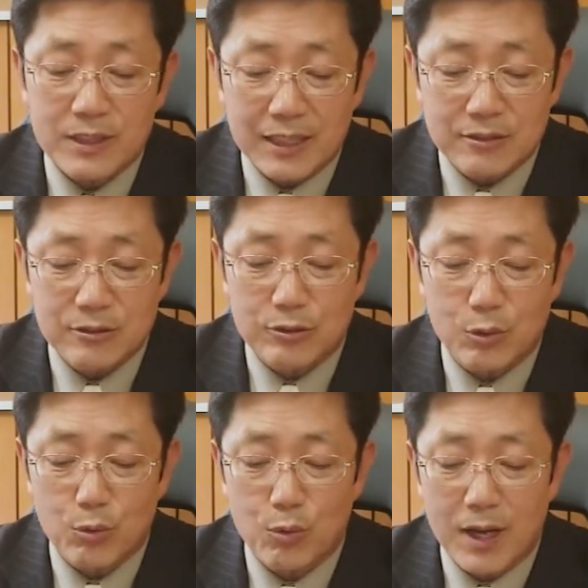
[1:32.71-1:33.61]

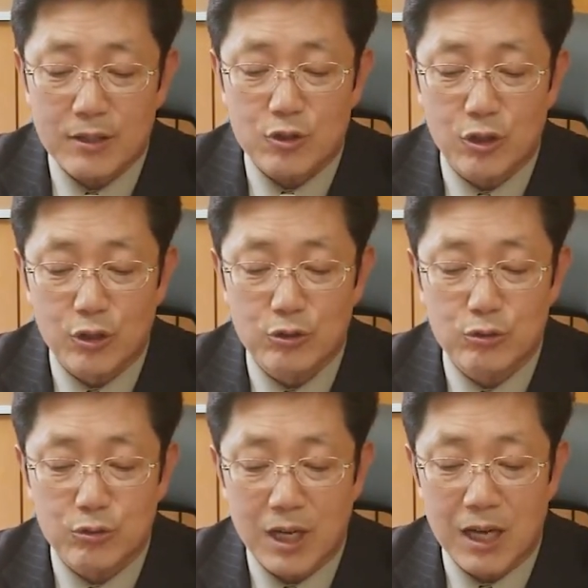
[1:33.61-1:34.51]
찬송과
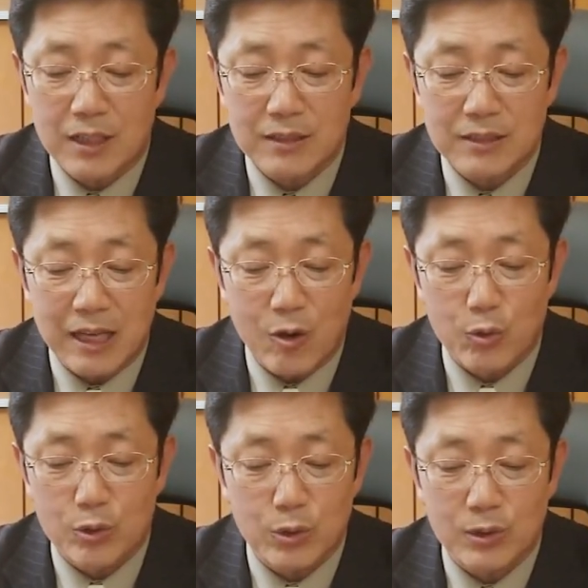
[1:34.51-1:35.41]
저주가
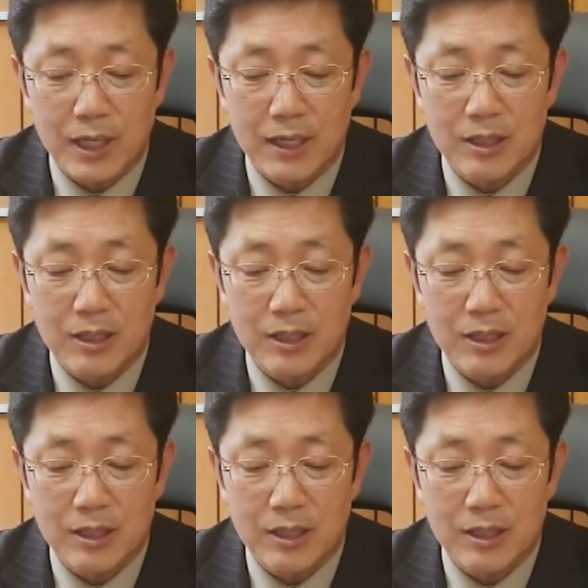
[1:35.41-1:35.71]
나오는도다.